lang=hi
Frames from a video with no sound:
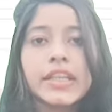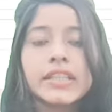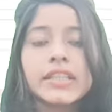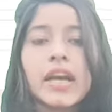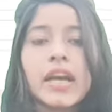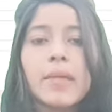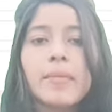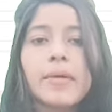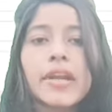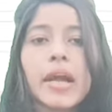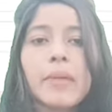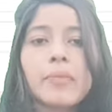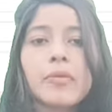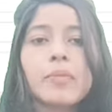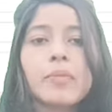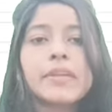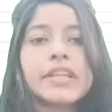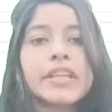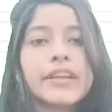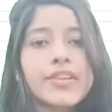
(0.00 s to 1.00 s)
यहाँ पर
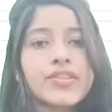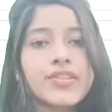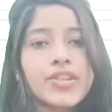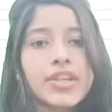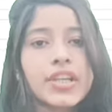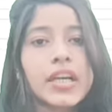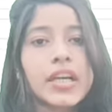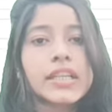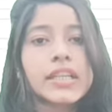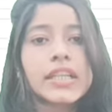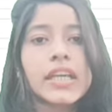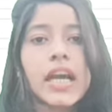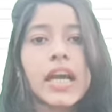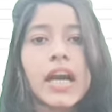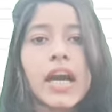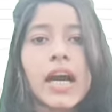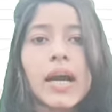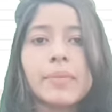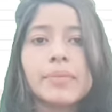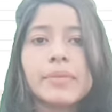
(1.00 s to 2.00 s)
आपको बताया जाएगा कि
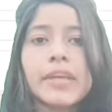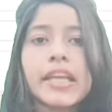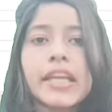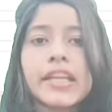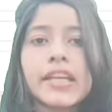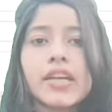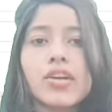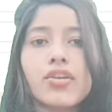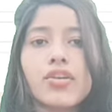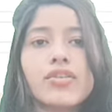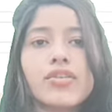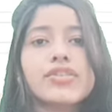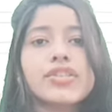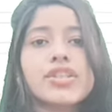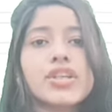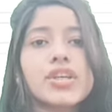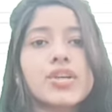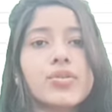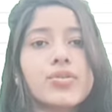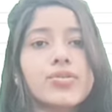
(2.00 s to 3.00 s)
आपके लिए कौन
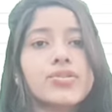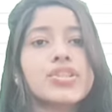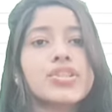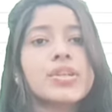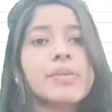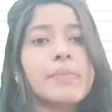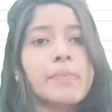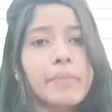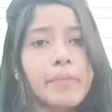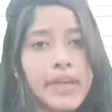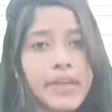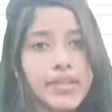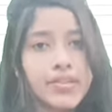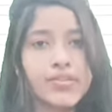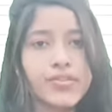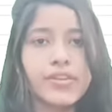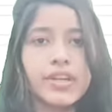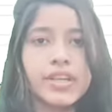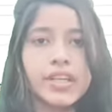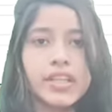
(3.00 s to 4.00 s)
सी कोचिंग
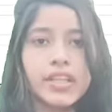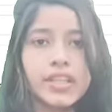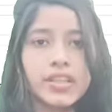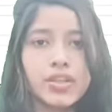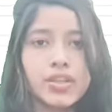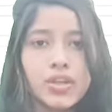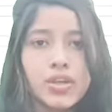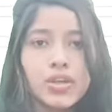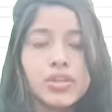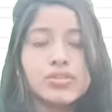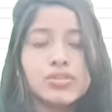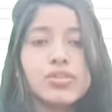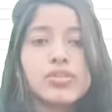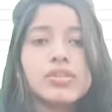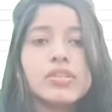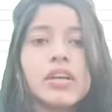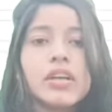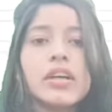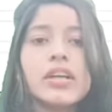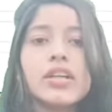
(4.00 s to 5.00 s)
बेस्ट रहेगी तो
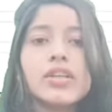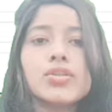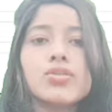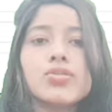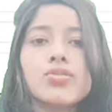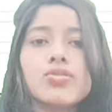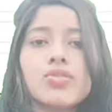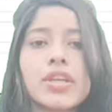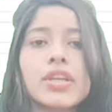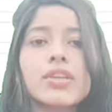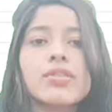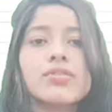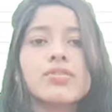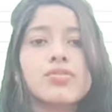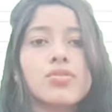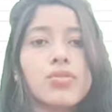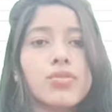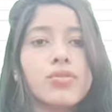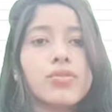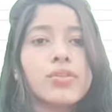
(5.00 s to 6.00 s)
द
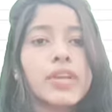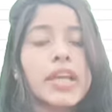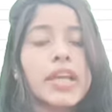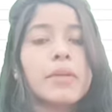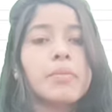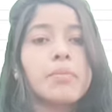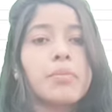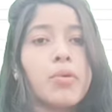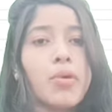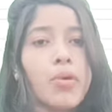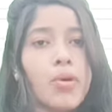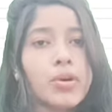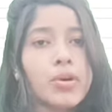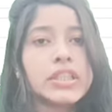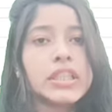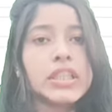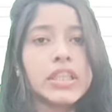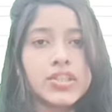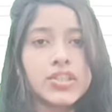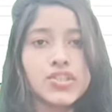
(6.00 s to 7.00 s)
इन जोन एक
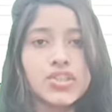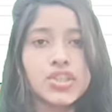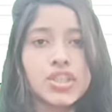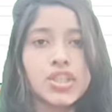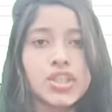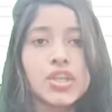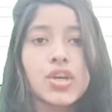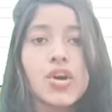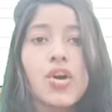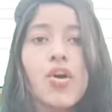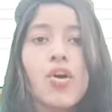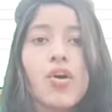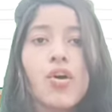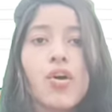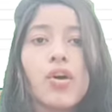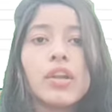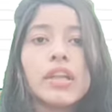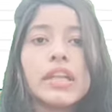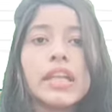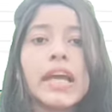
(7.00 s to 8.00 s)
बहुत ही अच्छी
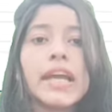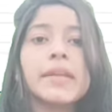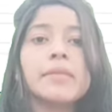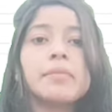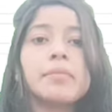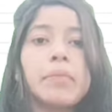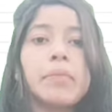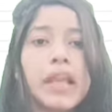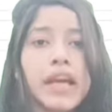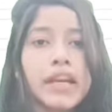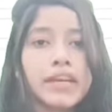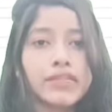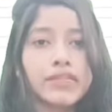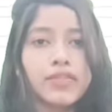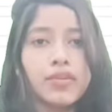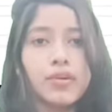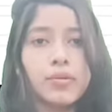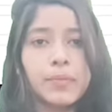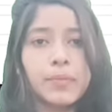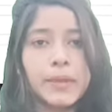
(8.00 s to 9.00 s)
ऑनलाइन
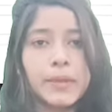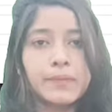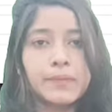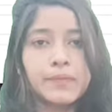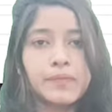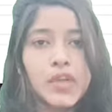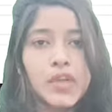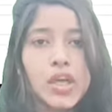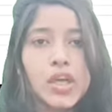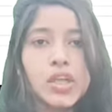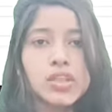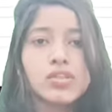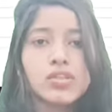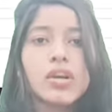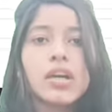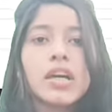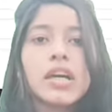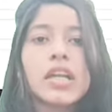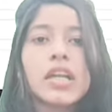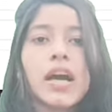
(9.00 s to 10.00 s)
प्लेटफॉर्म है तो
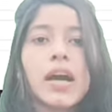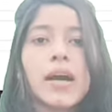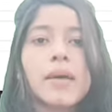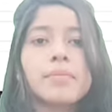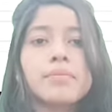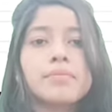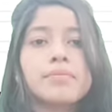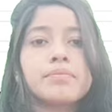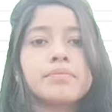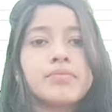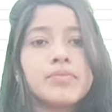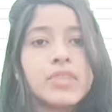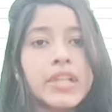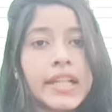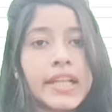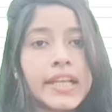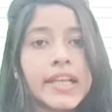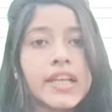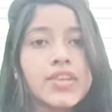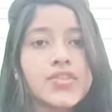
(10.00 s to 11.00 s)
अगर आप
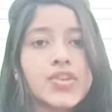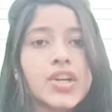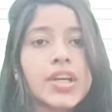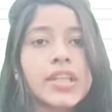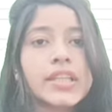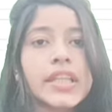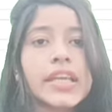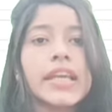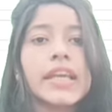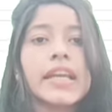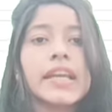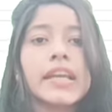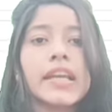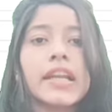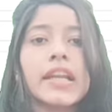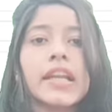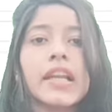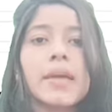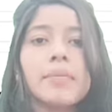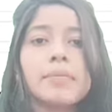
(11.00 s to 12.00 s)
लेना चाहते हैं
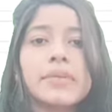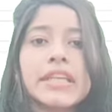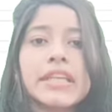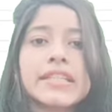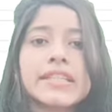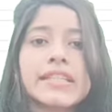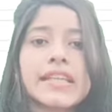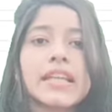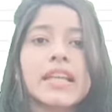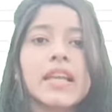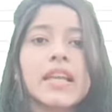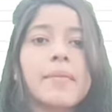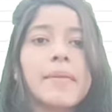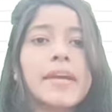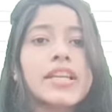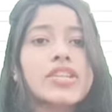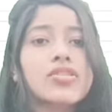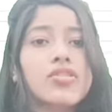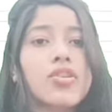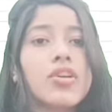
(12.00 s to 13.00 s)
केरला पीएससी के लिए
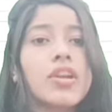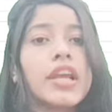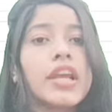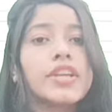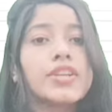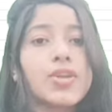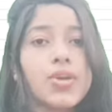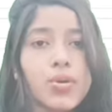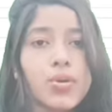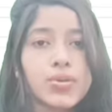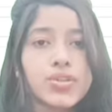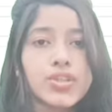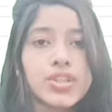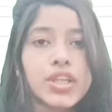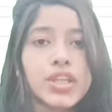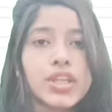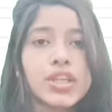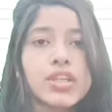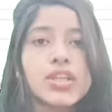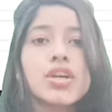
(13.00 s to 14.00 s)
बेस्ट ऑनलाइन
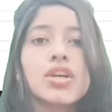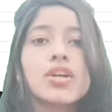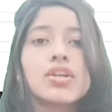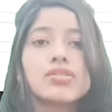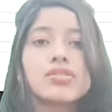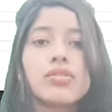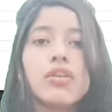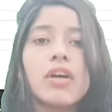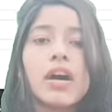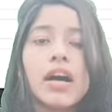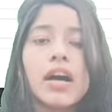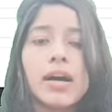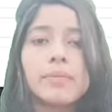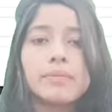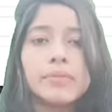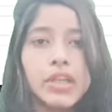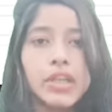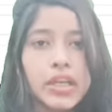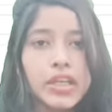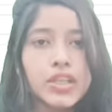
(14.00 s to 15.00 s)
कोचिंग तो
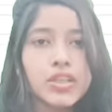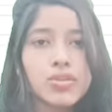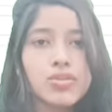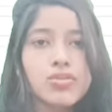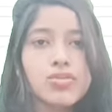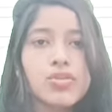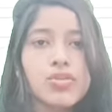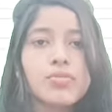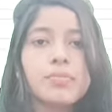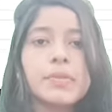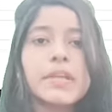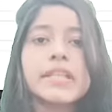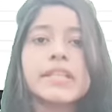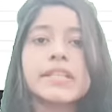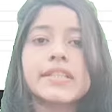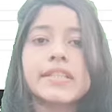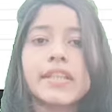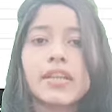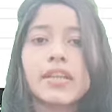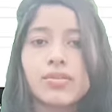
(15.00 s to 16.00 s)
आप द हिंदू जोन में
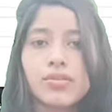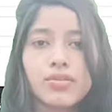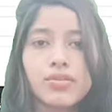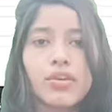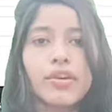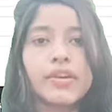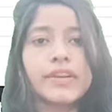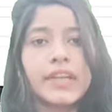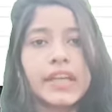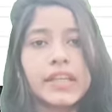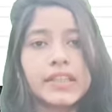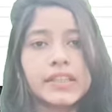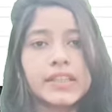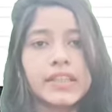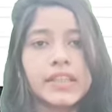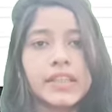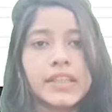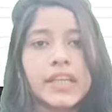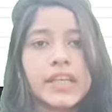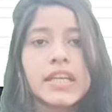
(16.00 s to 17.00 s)
ज़रूर कांटेक्ट
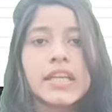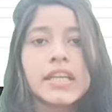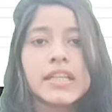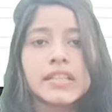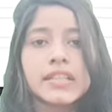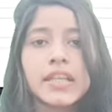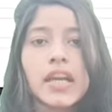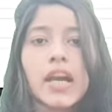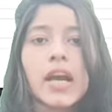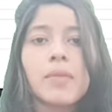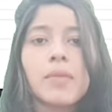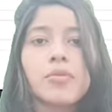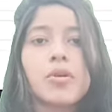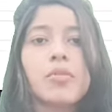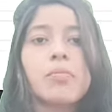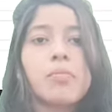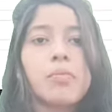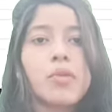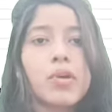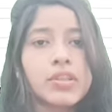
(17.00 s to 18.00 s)
करें यहाँ
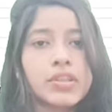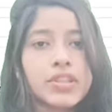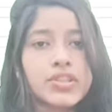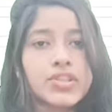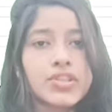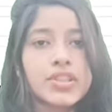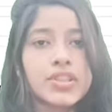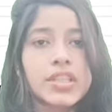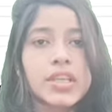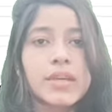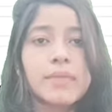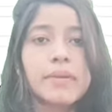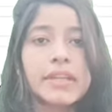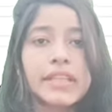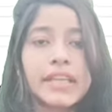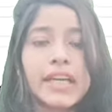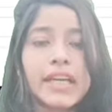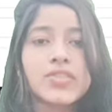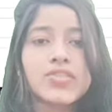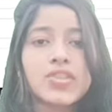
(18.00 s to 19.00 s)
आपको बहुत अच्छे से
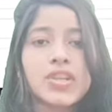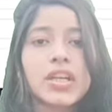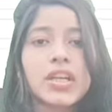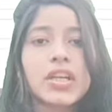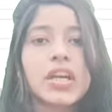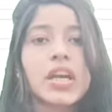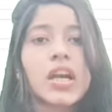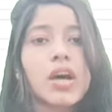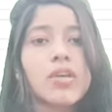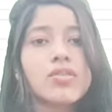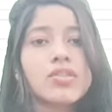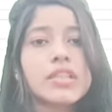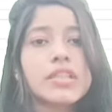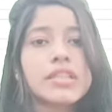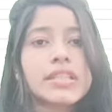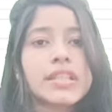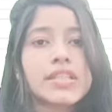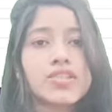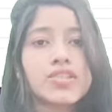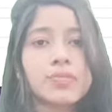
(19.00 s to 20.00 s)
बताया जाएगा
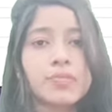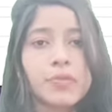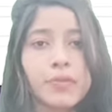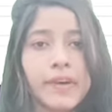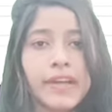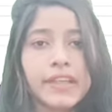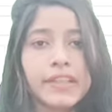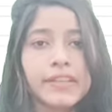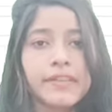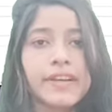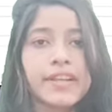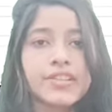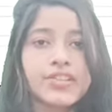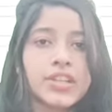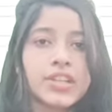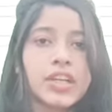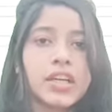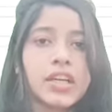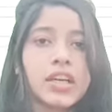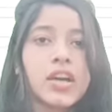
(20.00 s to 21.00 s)
काउंसलिंग सेशन प्रोवाइड कराया
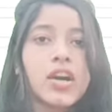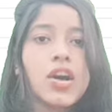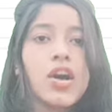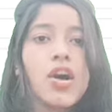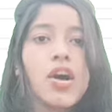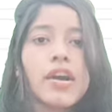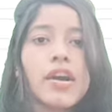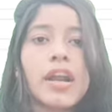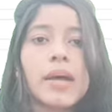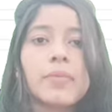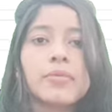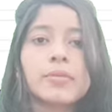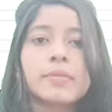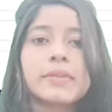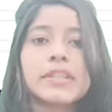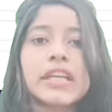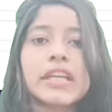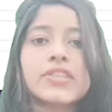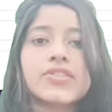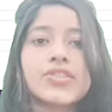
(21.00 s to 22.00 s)
जाएगा और
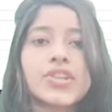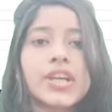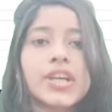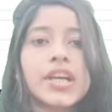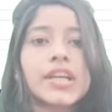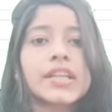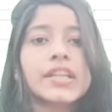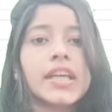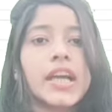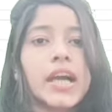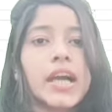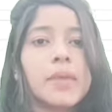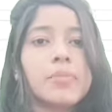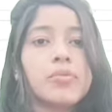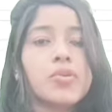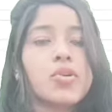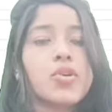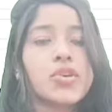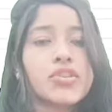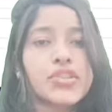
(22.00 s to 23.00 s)
आपको बताया जाएगा कि
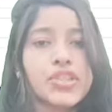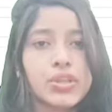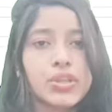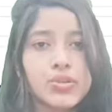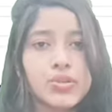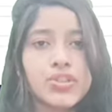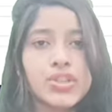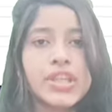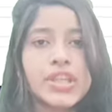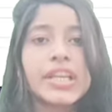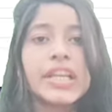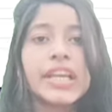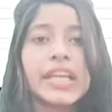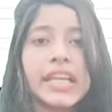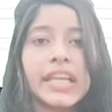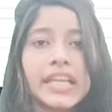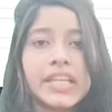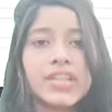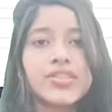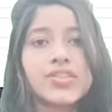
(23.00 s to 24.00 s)
आपको कौन सी कोचिंग
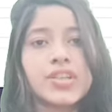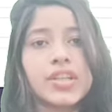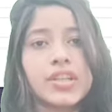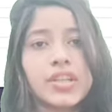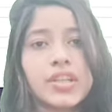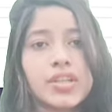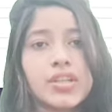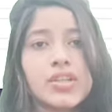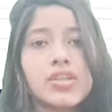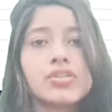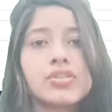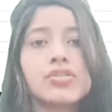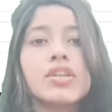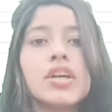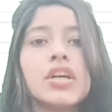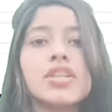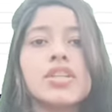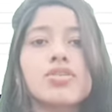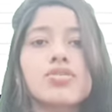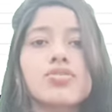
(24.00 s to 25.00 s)
लेनी चाहिए तो
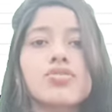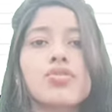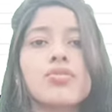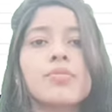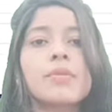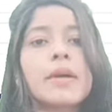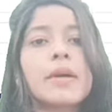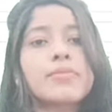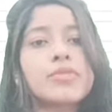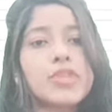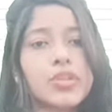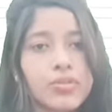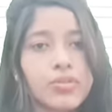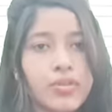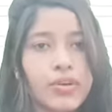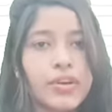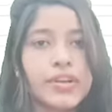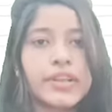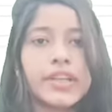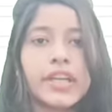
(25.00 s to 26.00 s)
द हिंदू जोन में आप
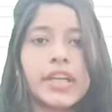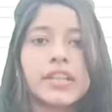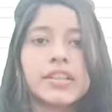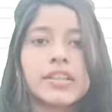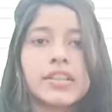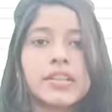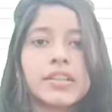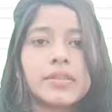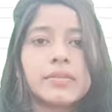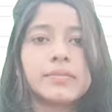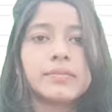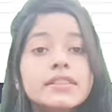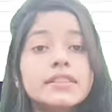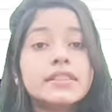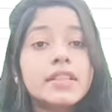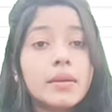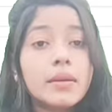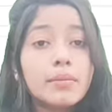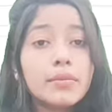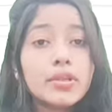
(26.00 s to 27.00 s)
ज़रूर कांटेक्ट करें
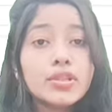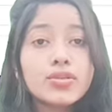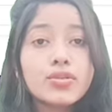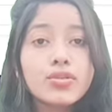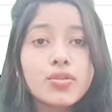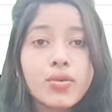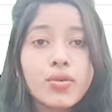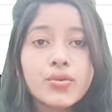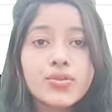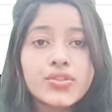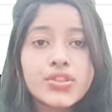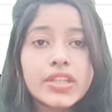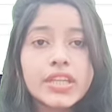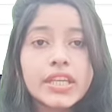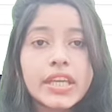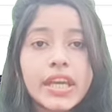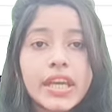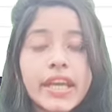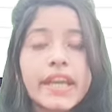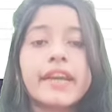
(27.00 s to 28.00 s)
नंबर टू
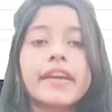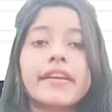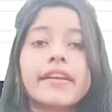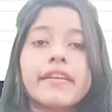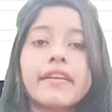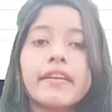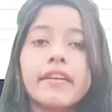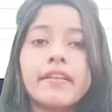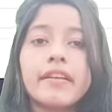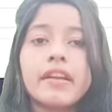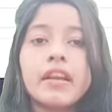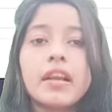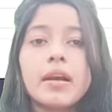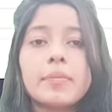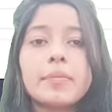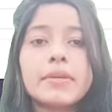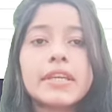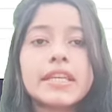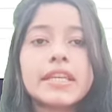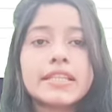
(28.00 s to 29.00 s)
कोचिंग है
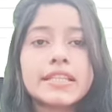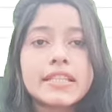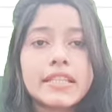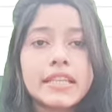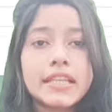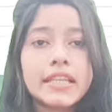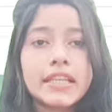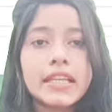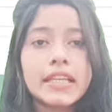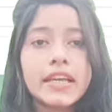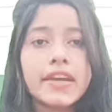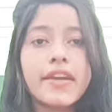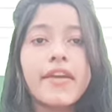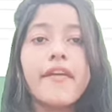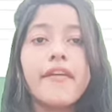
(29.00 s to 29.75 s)
केरला पी के लिए